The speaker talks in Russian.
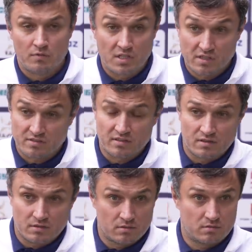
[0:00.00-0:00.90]

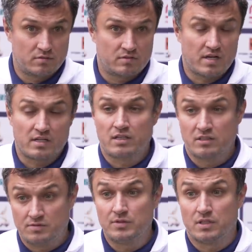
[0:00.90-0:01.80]
Венгерская сторона
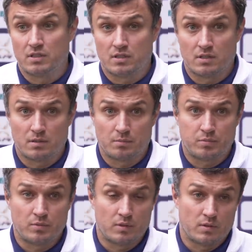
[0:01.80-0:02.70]
действительно
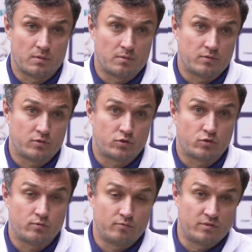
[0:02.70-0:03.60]
э,
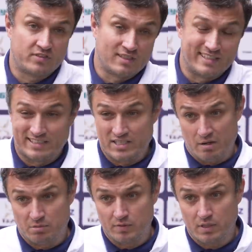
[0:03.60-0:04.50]
выслала эти
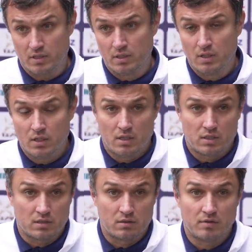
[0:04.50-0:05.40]
требования.
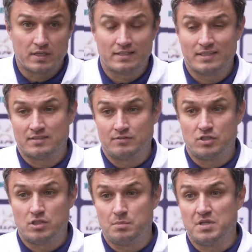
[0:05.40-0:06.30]
Это два теста в
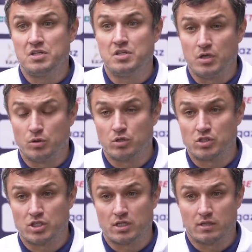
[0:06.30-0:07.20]
течение пяти дней до
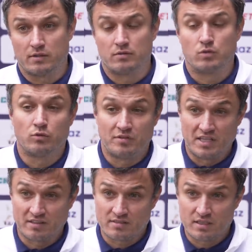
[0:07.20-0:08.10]
начала, до
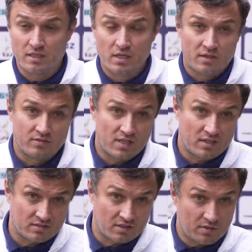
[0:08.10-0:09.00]
въезда. С
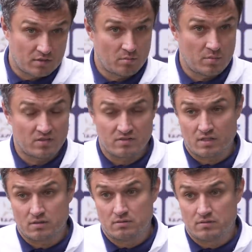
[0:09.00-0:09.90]
данной не менее
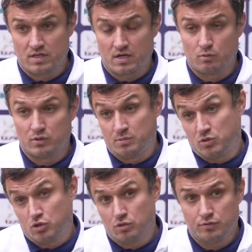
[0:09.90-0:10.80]
48
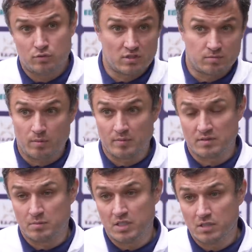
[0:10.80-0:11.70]
часов. У нас проблем
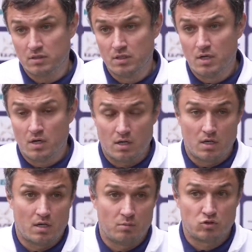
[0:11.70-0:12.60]
с этим нет.
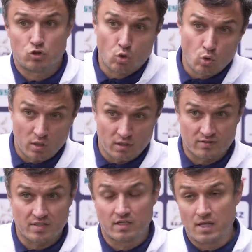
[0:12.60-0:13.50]
Э, мы поэтому строго
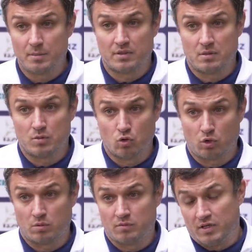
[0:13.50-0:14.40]
с регламентами
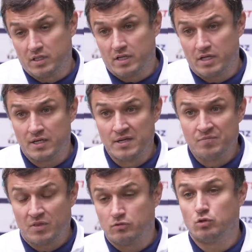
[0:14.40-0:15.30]
нормами Венгрии
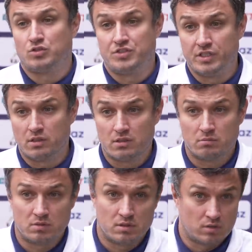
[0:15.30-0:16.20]
все
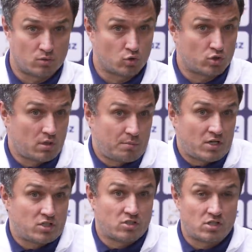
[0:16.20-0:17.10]
сделаем и тоже,
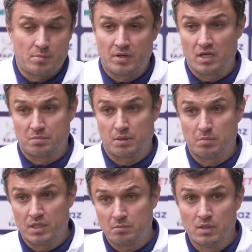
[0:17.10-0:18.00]
опять же, не ждем никаких
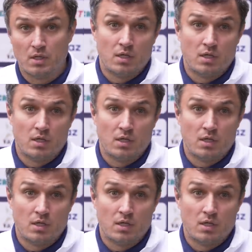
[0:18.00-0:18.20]
проблем.